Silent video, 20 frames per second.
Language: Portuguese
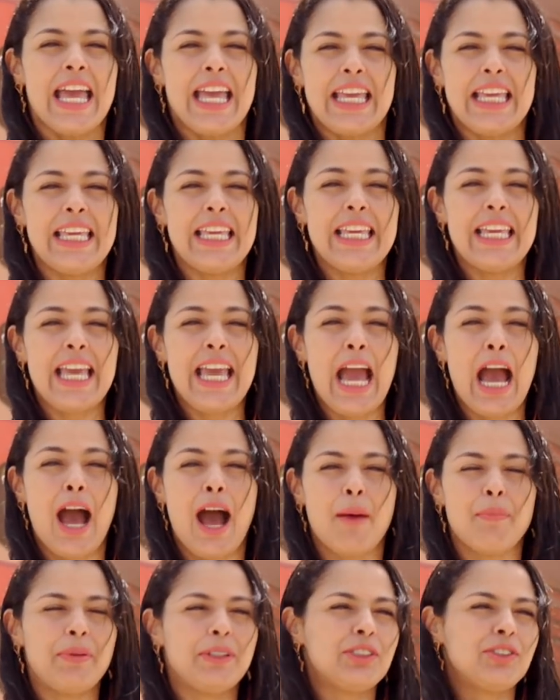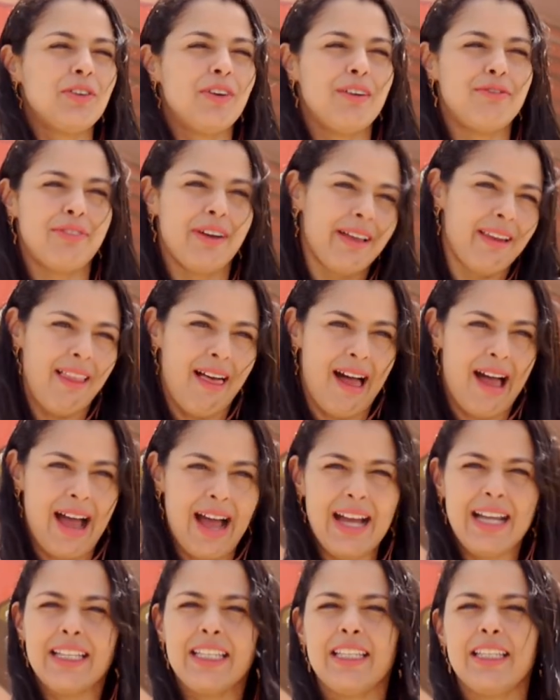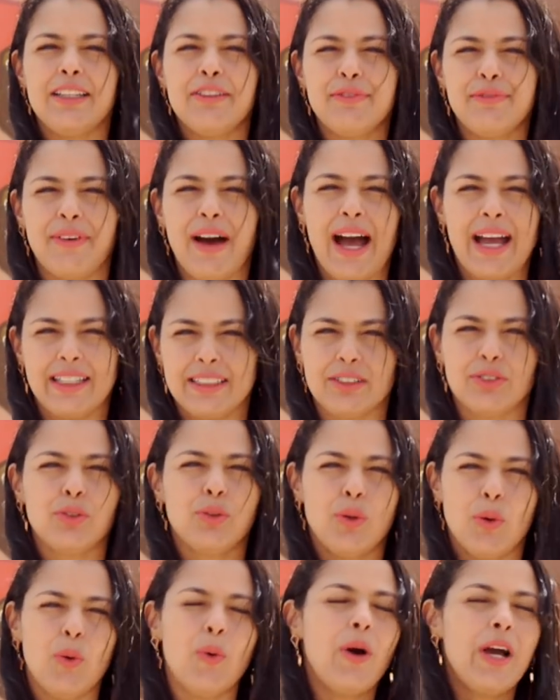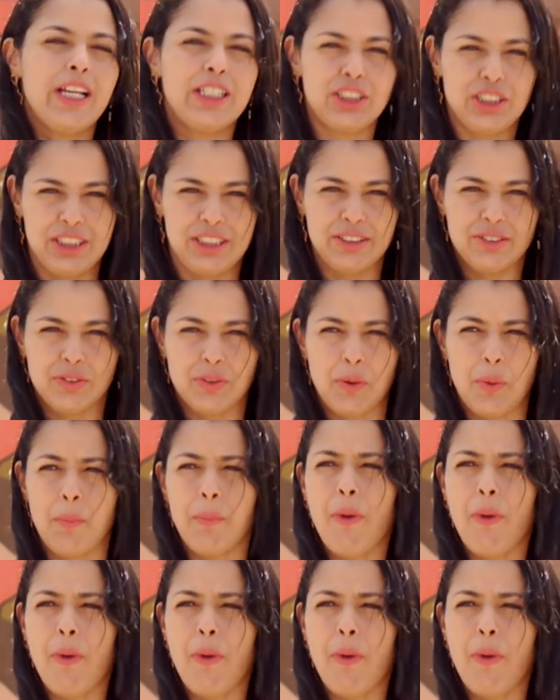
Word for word: e a pessoa vai lá e faz o, o, registro.